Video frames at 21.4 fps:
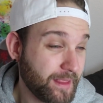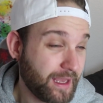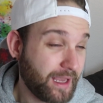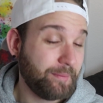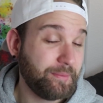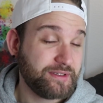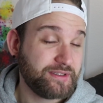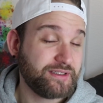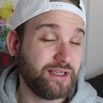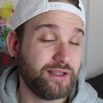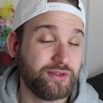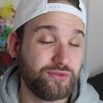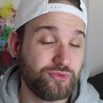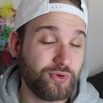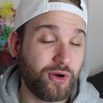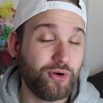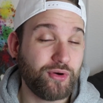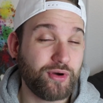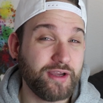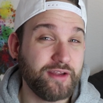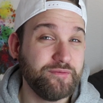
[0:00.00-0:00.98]
habe ich
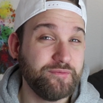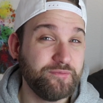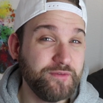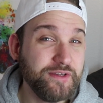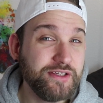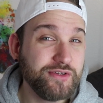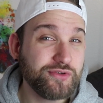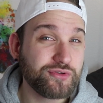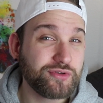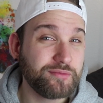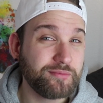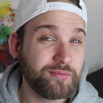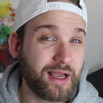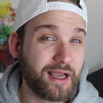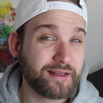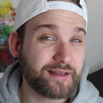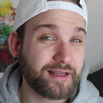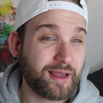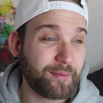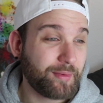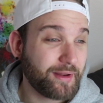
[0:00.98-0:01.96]
dazu auch ein Video
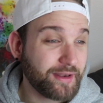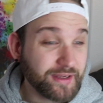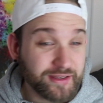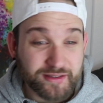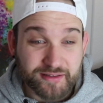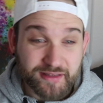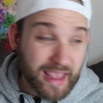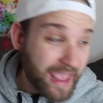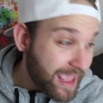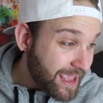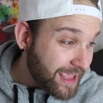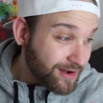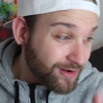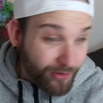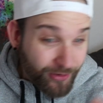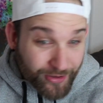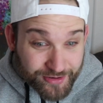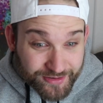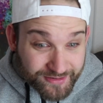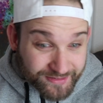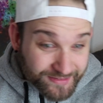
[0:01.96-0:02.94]
gemacht, aber nicht, hey
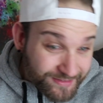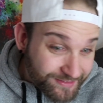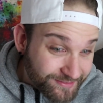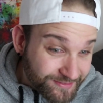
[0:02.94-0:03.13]
Leute,